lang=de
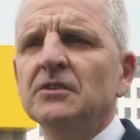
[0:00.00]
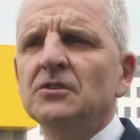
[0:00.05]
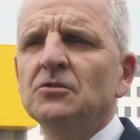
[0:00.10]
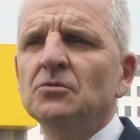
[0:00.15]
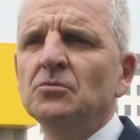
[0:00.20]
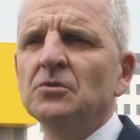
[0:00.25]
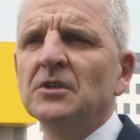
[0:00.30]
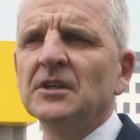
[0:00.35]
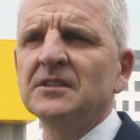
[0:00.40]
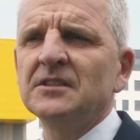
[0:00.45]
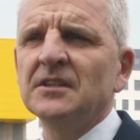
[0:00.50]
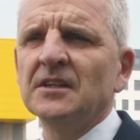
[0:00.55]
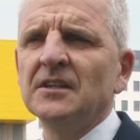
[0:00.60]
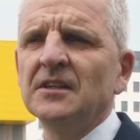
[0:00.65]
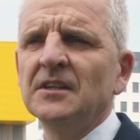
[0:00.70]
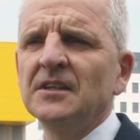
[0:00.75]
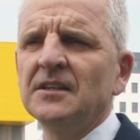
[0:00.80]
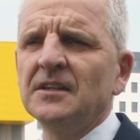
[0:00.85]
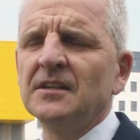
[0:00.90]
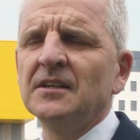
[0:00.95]
Wir tun das ja
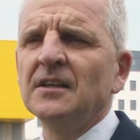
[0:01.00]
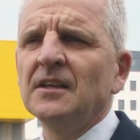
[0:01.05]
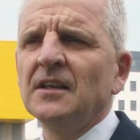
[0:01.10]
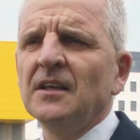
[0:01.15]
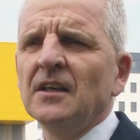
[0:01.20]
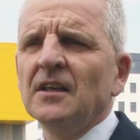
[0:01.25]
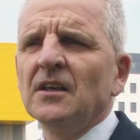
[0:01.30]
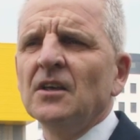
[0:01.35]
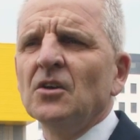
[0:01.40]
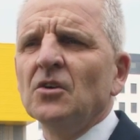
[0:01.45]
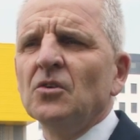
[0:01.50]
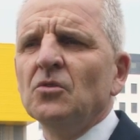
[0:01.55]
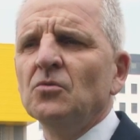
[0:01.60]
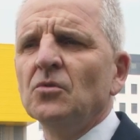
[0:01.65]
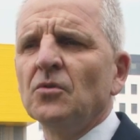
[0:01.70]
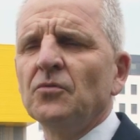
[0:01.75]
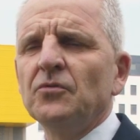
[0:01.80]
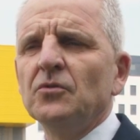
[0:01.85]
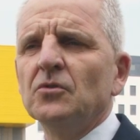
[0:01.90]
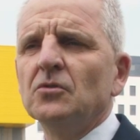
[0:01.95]
nicht
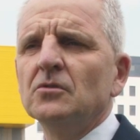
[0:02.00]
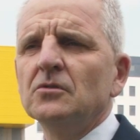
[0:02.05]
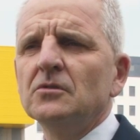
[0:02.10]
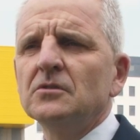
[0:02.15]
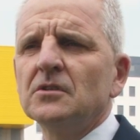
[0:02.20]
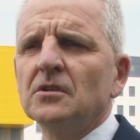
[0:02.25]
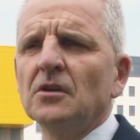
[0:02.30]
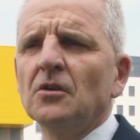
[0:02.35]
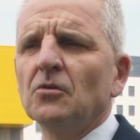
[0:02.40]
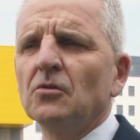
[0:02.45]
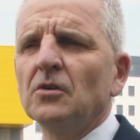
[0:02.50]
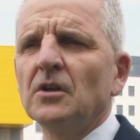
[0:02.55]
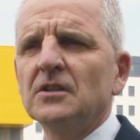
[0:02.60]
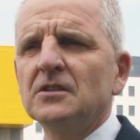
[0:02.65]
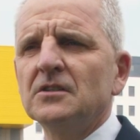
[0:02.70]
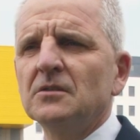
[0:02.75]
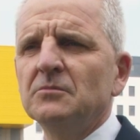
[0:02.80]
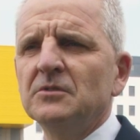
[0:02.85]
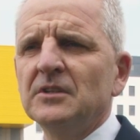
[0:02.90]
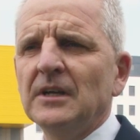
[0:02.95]
nur für uns oder
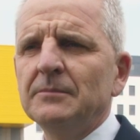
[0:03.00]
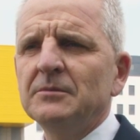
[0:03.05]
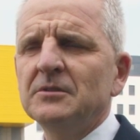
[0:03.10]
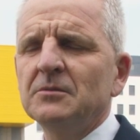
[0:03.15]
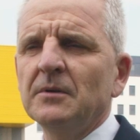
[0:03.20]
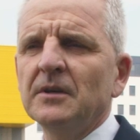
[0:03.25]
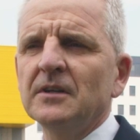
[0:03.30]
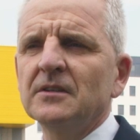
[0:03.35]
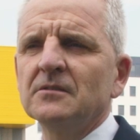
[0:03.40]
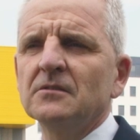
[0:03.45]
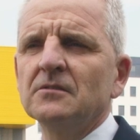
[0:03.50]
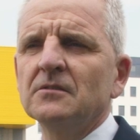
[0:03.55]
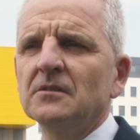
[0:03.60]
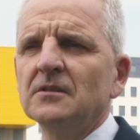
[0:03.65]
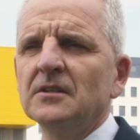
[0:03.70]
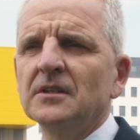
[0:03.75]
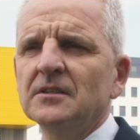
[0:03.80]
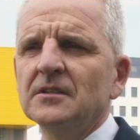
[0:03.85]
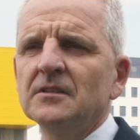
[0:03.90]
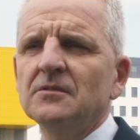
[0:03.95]
zum Selbstzweck,
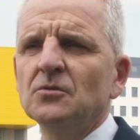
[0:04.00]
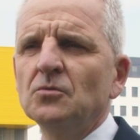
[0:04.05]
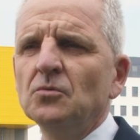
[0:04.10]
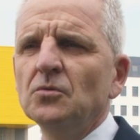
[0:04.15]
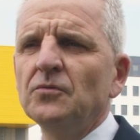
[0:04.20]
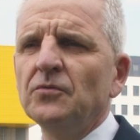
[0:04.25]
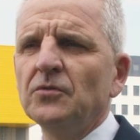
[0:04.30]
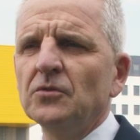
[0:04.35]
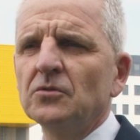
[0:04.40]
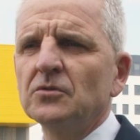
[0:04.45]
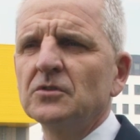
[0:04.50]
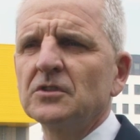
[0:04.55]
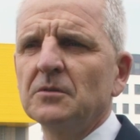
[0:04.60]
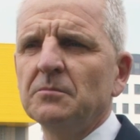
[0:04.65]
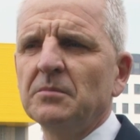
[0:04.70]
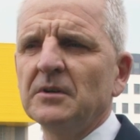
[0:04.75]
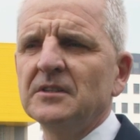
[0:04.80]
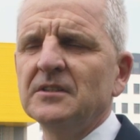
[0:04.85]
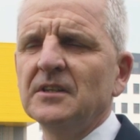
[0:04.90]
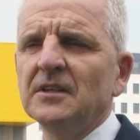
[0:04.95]
sondern das ist gut für unsere
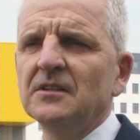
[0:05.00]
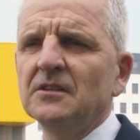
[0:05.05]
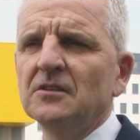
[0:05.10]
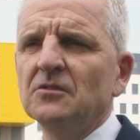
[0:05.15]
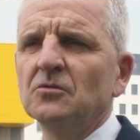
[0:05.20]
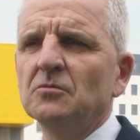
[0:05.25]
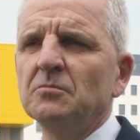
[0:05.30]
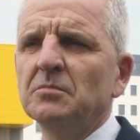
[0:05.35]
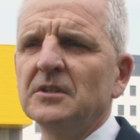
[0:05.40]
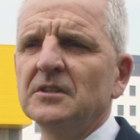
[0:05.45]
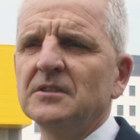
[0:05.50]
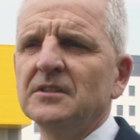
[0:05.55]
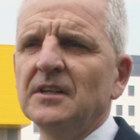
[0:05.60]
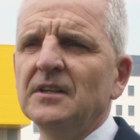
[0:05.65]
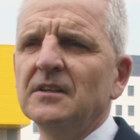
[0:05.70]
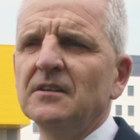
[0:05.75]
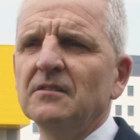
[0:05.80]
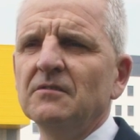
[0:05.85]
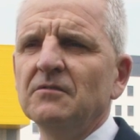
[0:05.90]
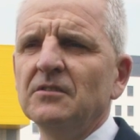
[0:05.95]
Patientinnen und
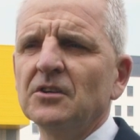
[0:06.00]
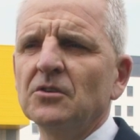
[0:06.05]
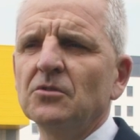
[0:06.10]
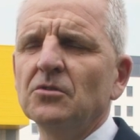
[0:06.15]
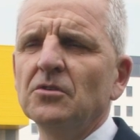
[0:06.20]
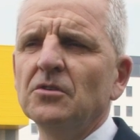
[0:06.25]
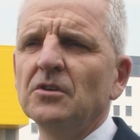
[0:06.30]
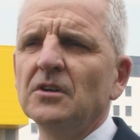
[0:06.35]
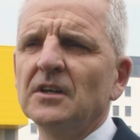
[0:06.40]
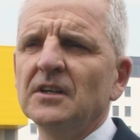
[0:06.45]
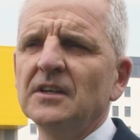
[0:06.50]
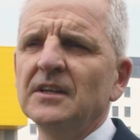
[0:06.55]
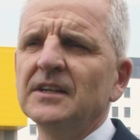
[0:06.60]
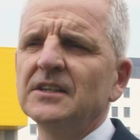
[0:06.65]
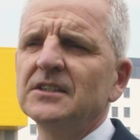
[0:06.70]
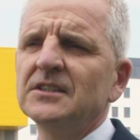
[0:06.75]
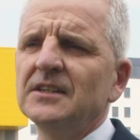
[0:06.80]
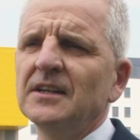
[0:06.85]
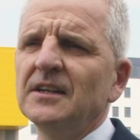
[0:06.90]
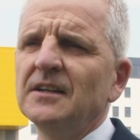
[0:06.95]
Patienten. Wir können an
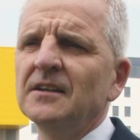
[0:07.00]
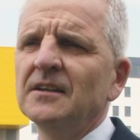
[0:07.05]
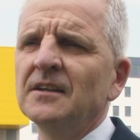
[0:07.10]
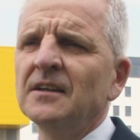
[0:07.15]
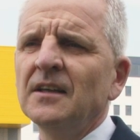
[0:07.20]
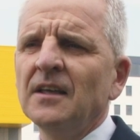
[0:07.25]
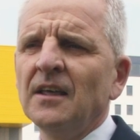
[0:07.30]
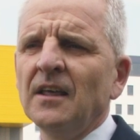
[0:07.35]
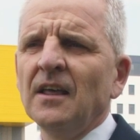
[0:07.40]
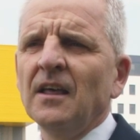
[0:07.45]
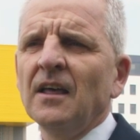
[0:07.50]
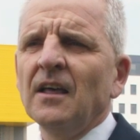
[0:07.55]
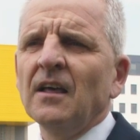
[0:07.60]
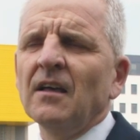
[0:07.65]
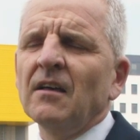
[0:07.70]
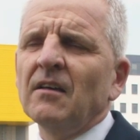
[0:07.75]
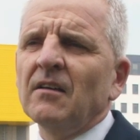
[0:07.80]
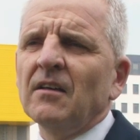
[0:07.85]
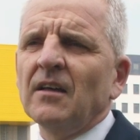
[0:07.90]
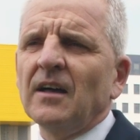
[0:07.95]
der Stelle
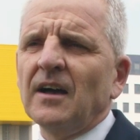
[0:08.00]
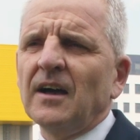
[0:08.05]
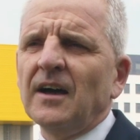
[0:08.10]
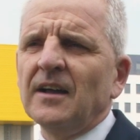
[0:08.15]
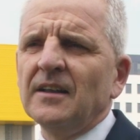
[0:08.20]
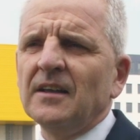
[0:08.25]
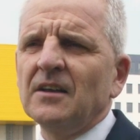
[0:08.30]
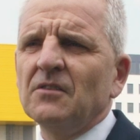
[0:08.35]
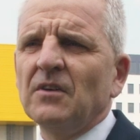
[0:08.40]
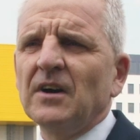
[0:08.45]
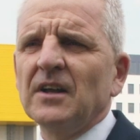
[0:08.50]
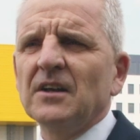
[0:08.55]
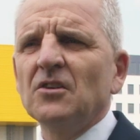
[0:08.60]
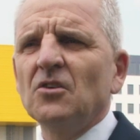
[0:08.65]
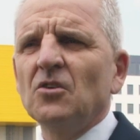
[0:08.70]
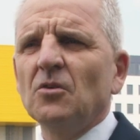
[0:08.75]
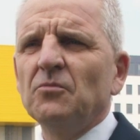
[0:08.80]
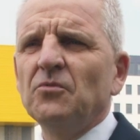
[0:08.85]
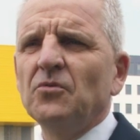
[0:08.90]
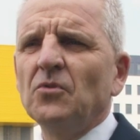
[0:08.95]
adäquaten
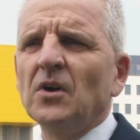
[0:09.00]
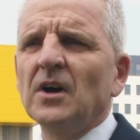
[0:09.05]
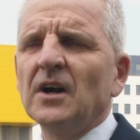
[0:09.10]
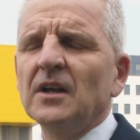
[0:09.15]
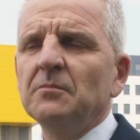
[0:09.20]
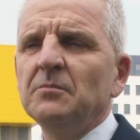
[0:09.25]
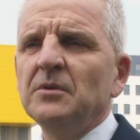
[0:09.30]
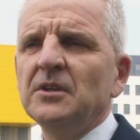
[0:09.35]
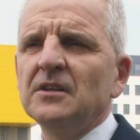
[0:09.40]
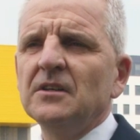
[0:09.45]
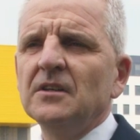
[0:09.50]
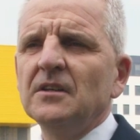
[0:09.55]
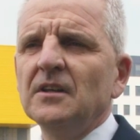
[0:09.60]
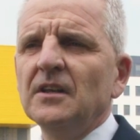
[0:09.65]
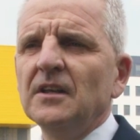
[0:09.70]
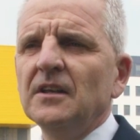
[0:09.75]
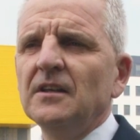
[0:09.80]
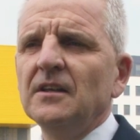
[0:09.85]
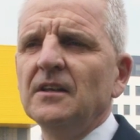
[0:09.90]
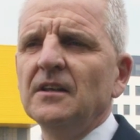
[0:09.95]
Komfort anbieten
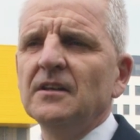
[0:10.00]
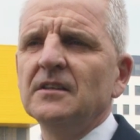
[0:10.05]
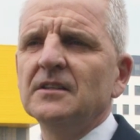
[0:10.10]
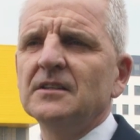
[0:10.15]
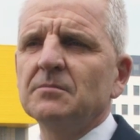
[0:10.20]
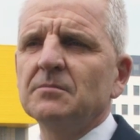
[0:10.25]
in den